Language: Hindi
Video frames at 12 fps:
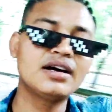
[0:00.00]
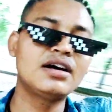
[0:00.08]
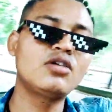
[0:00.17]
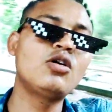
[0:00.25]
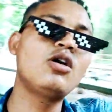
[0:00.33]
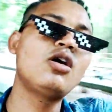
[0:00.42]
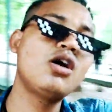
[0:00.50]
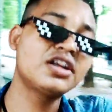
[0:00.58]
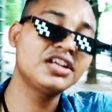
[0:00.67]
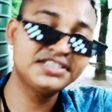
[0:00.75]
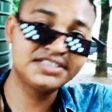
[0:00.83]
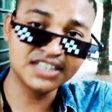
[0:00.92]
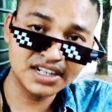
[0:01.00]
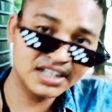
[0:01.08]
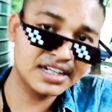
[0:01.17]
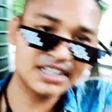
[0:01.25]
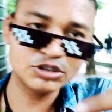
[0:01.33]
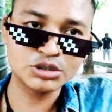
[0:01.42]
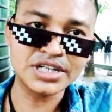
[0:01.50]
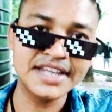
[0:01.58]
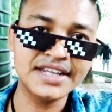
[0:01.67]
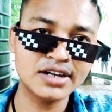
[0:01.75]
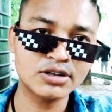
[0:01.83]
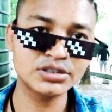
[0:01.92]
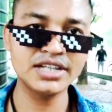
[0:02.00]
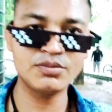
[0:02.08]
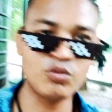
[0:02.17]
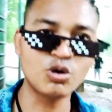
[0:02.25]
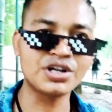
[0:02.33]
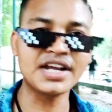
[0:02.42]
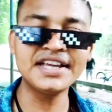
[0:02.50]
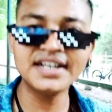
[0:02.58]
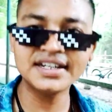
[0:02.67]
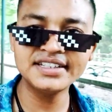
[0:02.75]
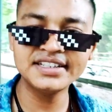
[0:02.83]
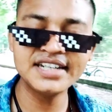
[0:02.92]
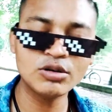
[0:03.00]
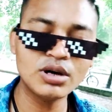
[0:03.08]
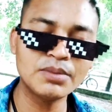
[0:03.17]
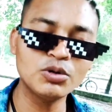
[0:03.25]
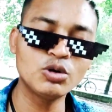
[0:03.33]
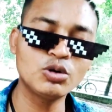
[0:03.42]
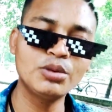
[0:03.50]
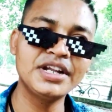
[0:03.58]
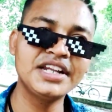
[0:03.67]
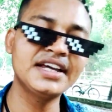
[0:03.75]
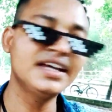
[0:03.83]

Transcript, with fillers: और इस जंगल का जो टाइगर होता है वो टाइगर दिखने को आप लोगों को मिली है